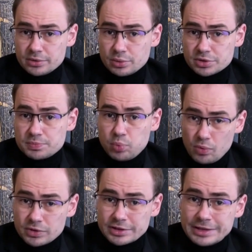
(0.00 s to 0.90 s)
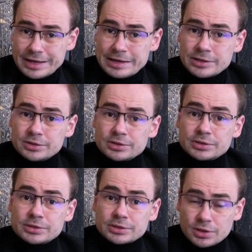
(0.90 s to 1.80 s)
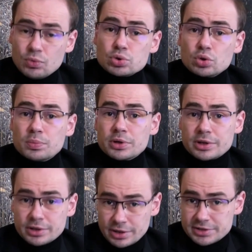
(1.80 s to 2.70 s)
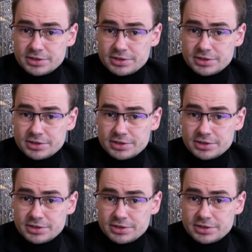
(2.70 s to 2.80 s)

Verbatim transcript: То есть повод для э, того, чтобы э,